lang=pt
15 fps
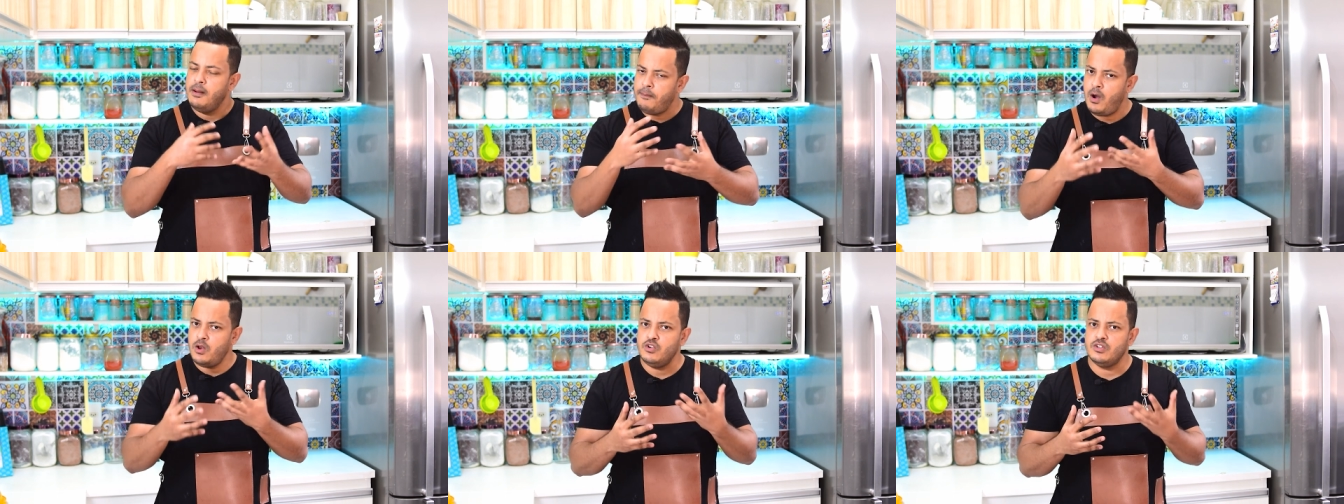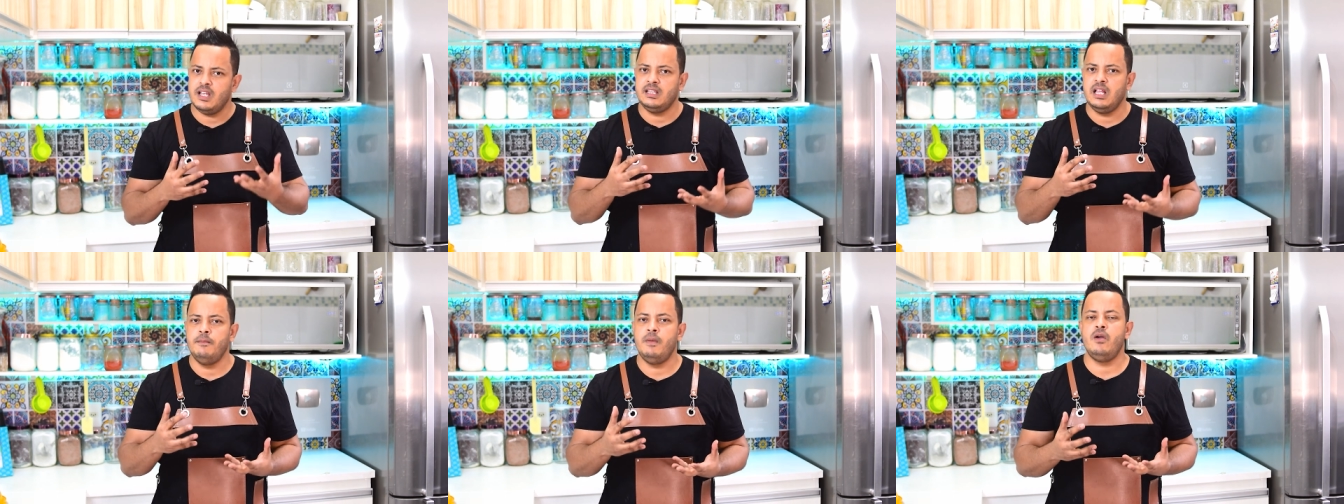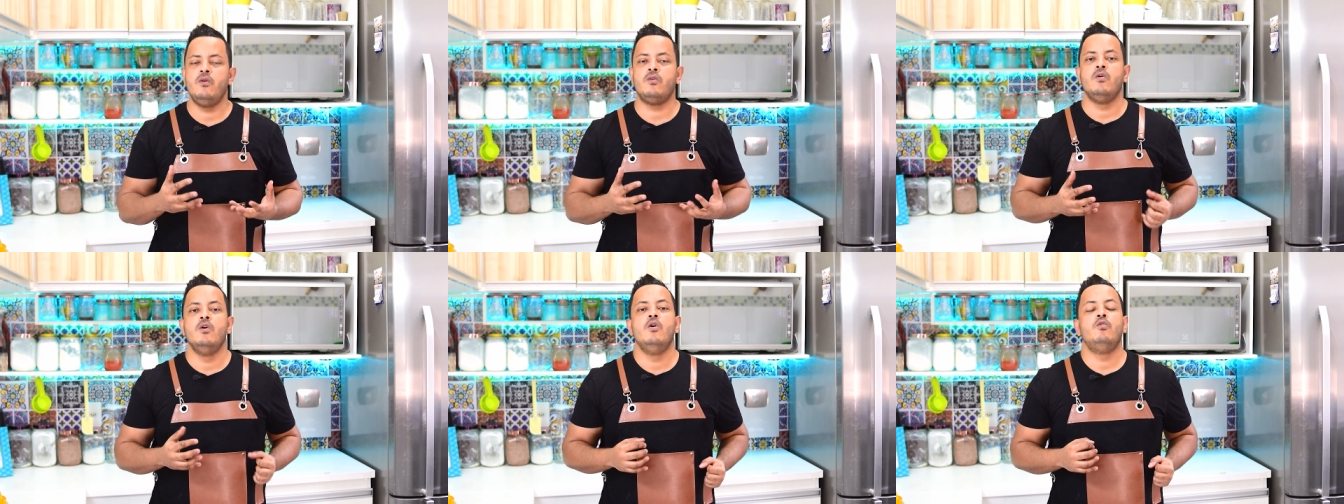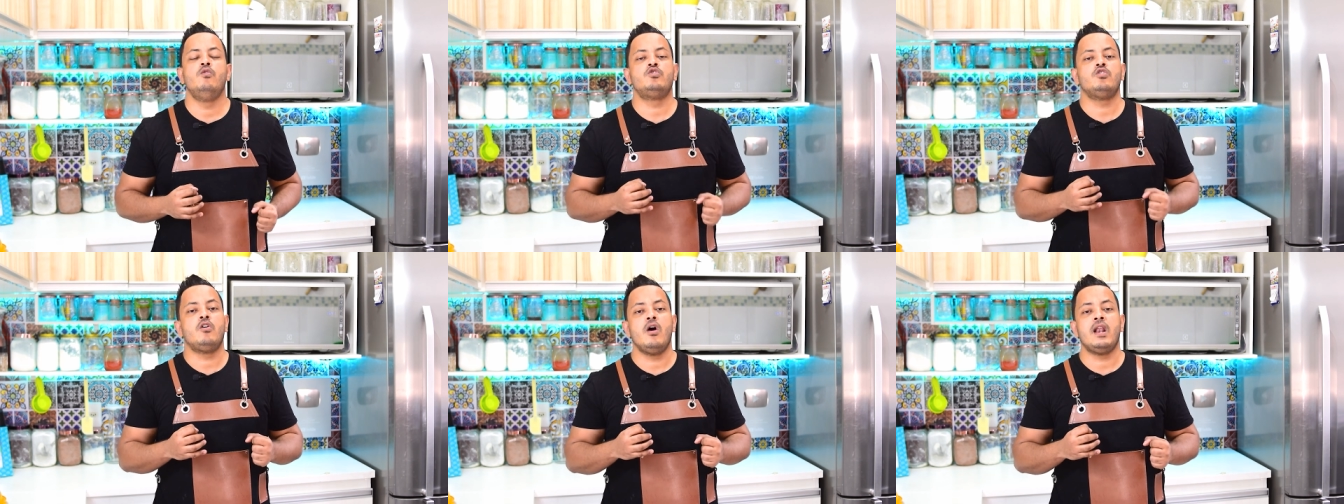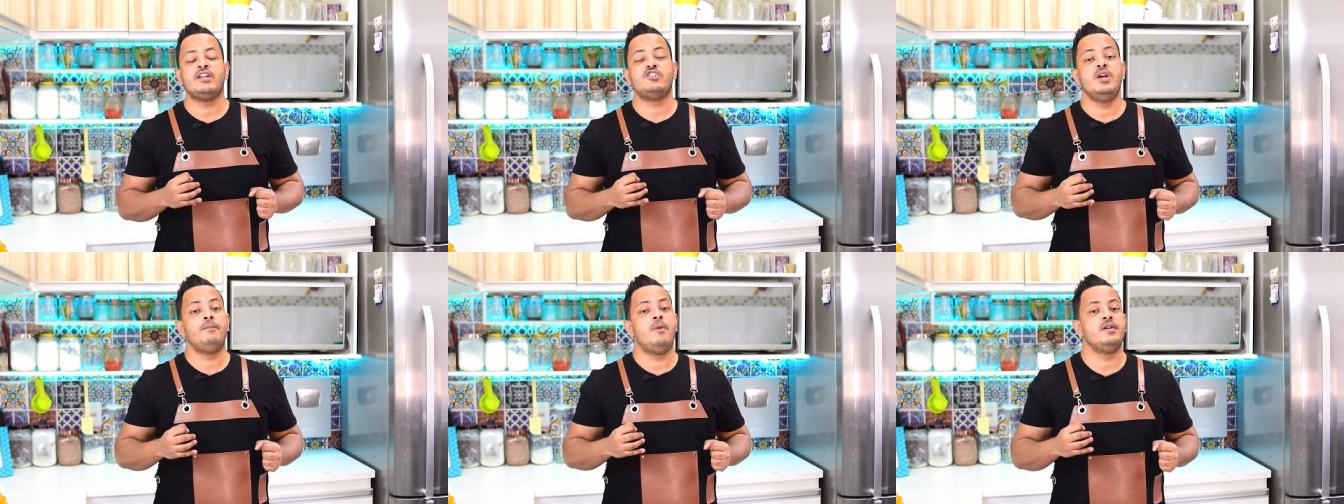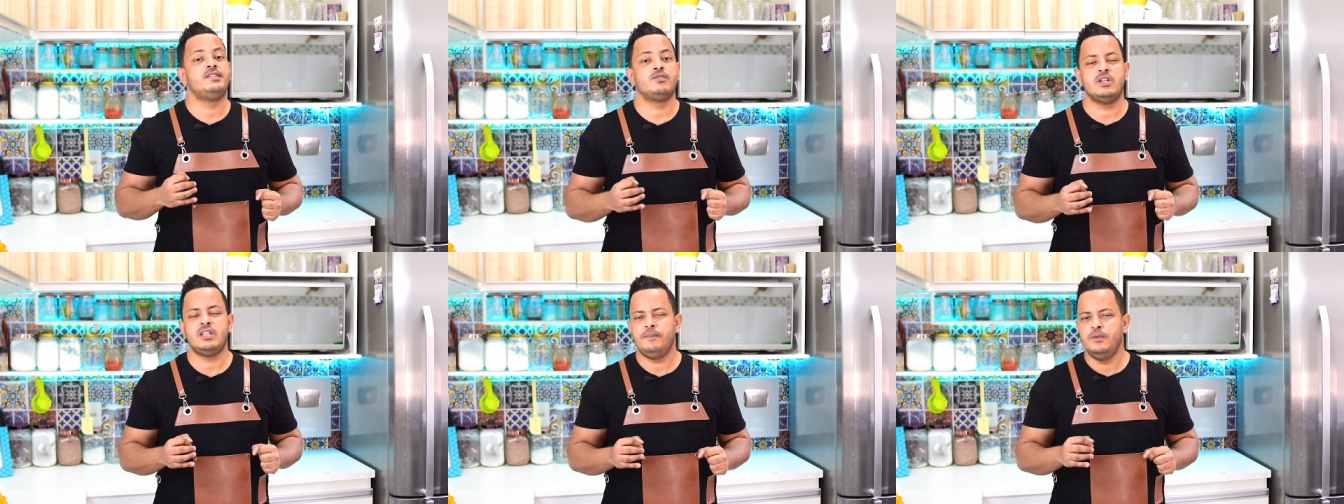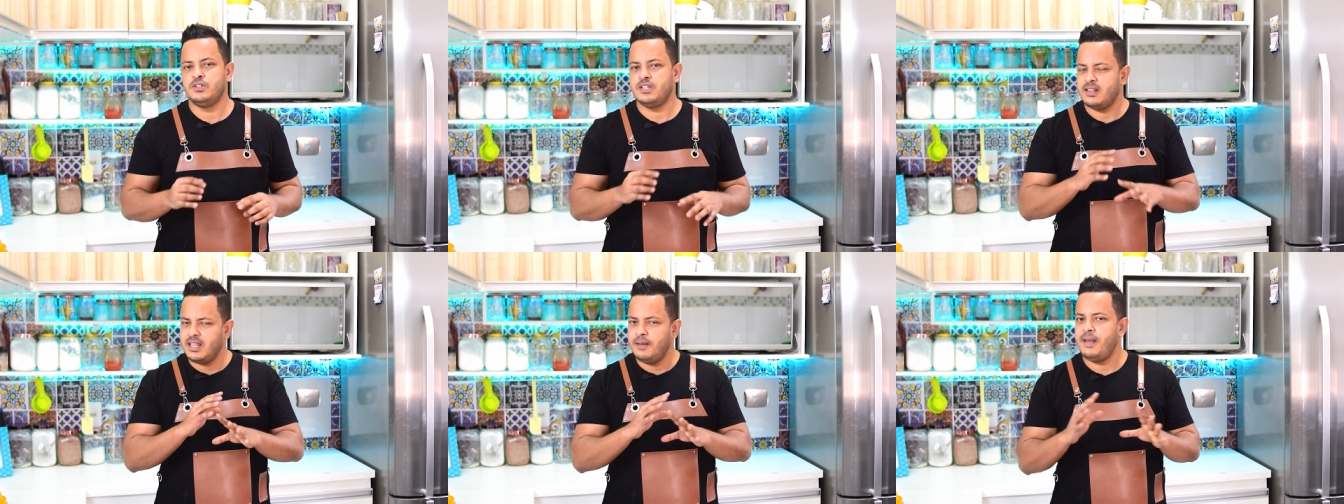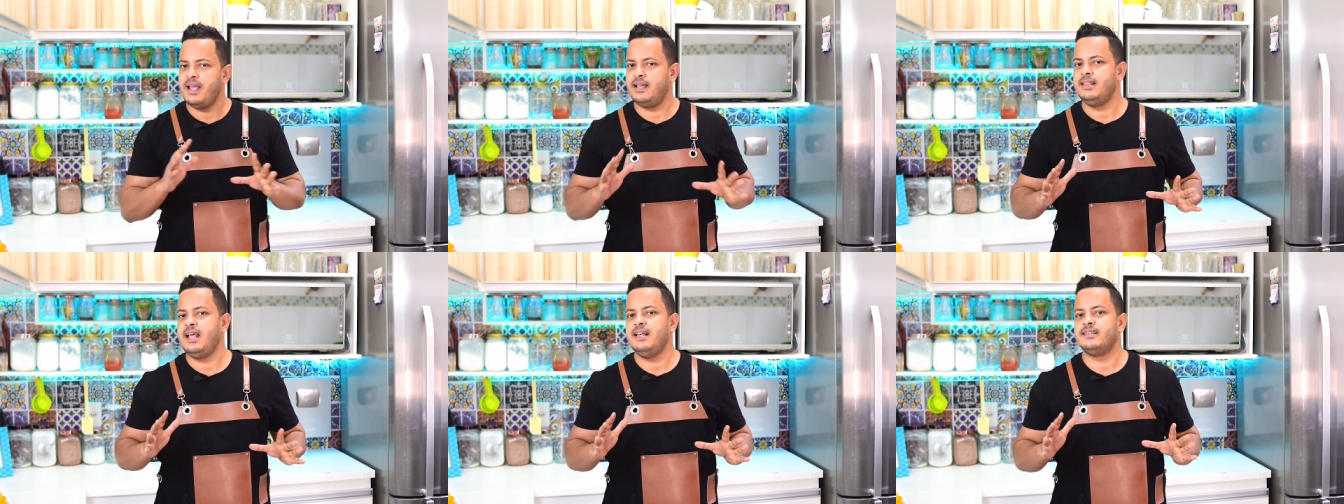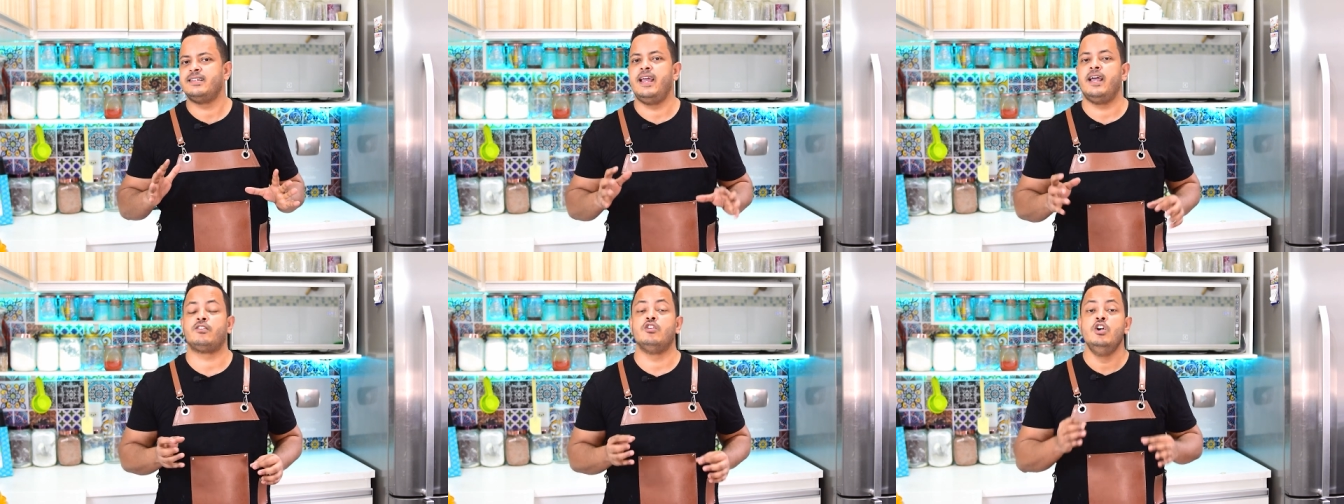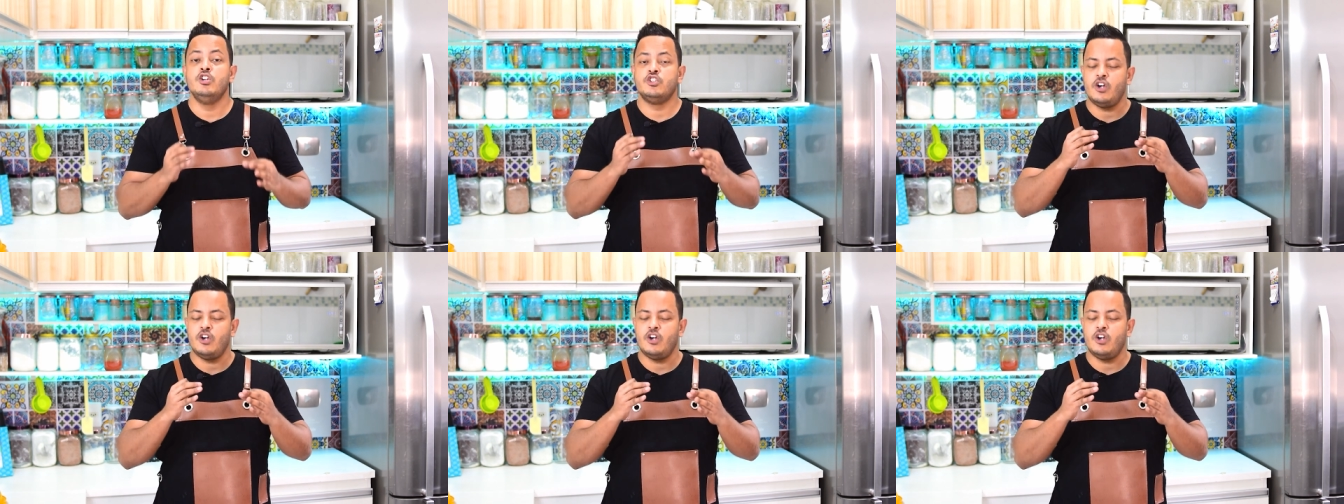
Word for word: pode usar também o, o chocolate em pó de 50% também que dá certo.